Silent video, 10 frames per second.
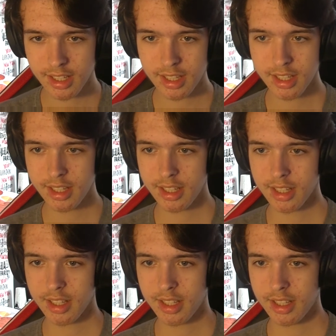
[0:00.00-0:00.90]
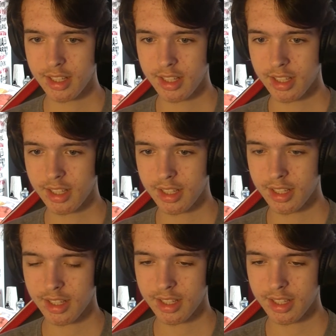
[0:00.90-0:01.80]
tu as un rôle important.
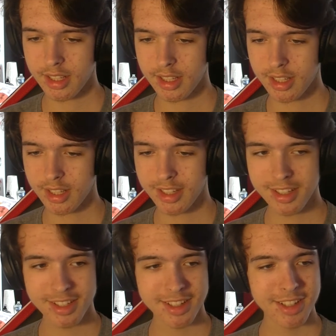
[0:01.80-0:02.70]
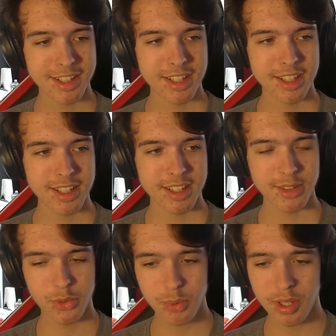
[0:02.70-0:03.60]
C'est passé quoi, mais.
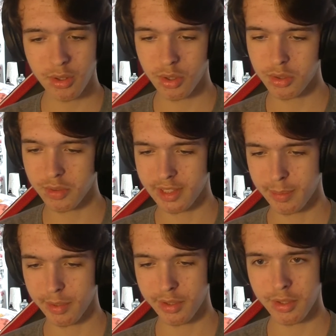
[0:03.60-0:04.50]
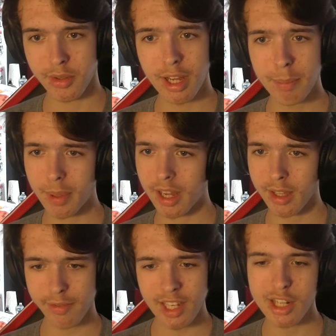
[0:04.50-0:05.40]
Tous les rôles sont importants, à part
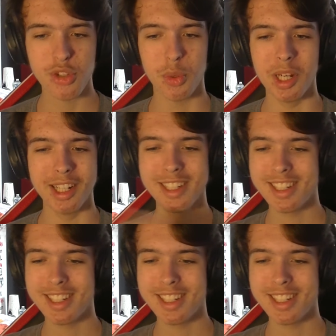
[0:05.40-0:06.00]
villageois.